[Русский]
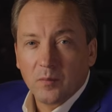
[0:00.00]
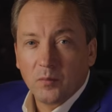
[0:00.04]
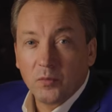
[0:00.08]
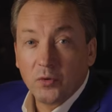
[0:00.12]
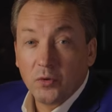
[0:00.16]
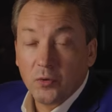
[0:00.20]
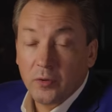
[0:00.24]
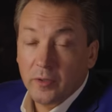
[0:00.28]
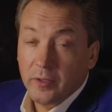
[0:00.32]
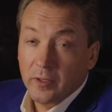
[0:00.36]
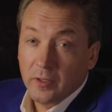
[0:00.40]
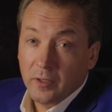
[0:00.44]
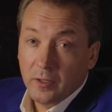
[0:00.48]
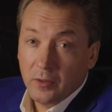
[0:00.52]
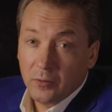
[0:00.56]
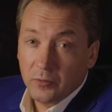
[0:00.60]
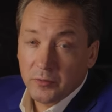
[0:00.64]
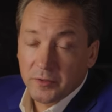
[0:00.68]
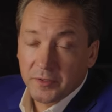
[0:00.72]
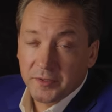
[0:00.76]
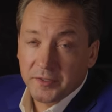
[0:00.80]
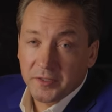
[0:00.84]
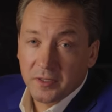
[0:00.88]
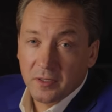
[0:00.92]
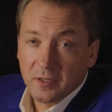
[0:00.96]
Многие
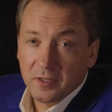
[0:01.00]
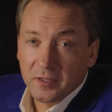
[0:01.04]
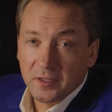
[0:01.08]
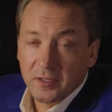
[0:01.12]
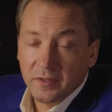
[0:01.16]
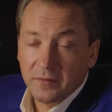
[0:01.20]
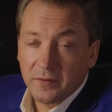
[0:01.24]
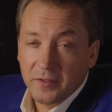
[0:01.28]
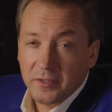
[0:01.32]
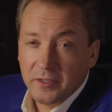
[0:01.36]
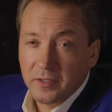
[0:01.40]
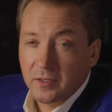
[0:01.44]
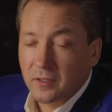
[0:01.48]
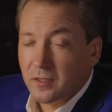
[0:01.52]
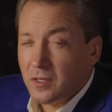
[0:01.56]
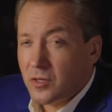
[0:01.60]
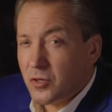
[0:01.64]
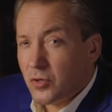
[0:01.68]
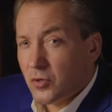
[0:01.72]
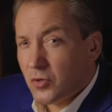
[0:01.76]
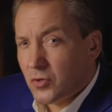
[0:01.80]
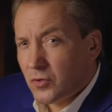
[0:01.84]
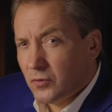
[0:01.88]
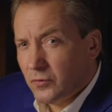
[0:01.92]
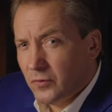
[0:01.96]
люди сильно зависят от
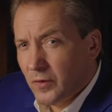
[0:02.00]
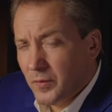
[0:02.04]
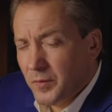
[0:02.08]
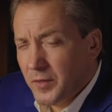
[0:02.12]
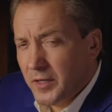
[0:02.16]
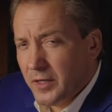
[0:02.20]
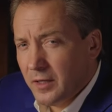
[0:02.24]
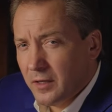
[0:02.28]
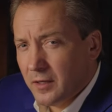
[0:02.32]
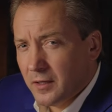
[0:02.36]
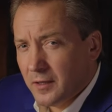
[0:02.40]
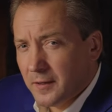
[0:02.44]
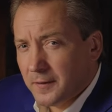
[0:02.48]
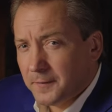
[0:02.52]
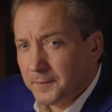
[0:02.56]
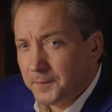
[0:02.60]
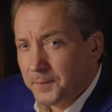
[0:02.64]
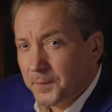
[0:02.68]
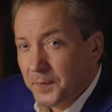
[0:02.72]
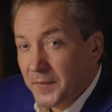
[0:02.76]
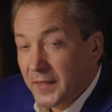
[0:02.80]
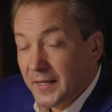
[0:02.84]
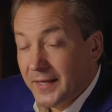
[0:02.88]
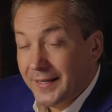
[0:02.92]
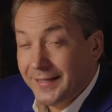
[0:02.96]
чужого мнения.
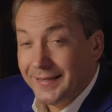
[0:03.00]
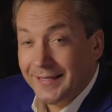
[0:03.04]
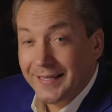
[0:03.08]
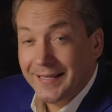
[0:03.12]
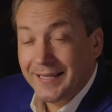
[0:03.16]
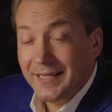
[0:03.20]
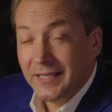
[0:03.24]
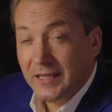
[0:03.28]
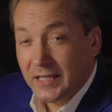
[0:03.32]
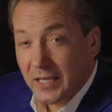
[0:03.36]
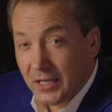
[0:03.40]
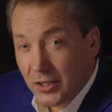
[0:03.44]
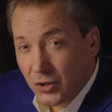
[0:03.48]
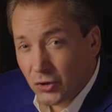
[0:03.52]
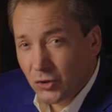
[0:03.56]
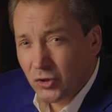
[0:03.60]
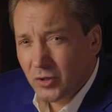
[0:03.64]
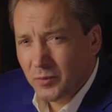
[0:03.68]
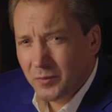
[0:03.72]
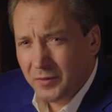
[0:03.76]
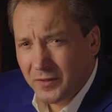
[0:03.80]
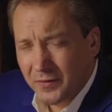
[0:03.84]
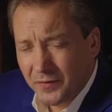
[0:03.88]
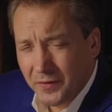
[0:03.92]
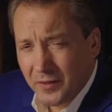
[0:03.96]
Это не дает
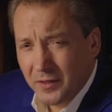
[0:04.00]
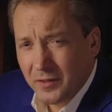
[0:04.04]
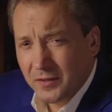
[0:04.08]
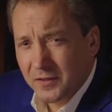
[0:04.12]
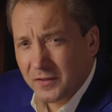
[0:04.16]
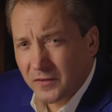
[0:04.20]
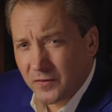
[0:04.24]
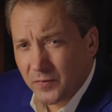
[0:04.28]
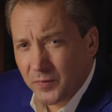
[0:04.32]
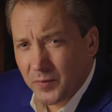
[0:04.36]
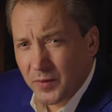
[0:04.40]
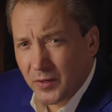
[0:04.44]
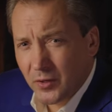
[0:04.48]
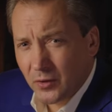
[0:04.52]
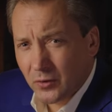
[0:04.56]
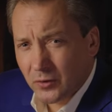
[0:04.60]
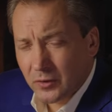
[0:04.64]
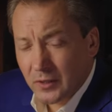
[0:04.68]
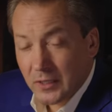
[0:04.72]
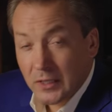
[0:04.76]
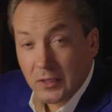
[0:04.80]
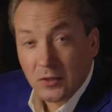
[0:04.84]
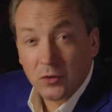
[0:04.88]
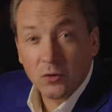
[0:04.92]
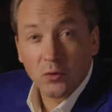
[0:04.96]
им двигаться
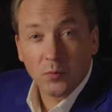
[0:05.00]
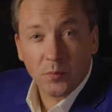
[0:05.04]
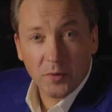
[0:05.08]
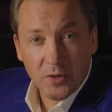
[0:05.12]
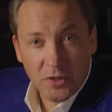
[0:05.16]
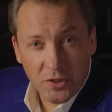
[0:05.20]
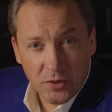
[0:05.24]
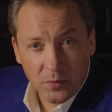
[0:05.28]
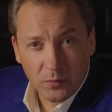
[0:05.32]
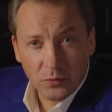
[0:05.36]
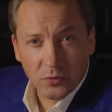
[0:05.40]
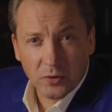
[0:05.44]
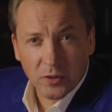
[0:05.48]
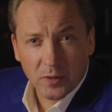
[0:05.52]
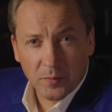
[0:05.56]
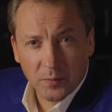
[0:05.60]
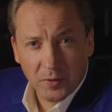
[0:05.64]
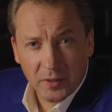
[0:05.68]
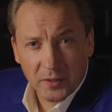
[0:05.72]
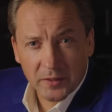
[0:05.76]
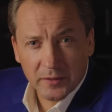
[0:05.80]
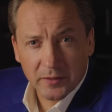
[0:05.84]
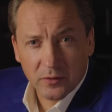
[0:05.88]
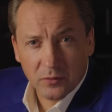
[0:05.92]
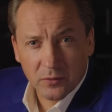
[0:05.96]
вперед. Но почему так
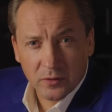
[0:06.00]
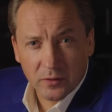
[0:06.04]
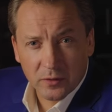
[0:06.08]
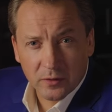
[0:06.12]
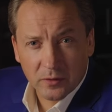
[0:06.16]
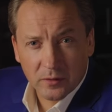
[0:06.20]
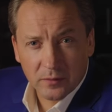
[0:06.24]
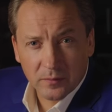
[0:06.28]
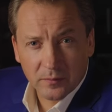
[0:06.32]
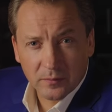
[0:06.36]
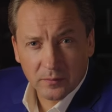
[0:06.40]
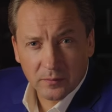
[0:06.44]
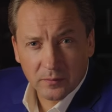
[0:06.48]
происходит?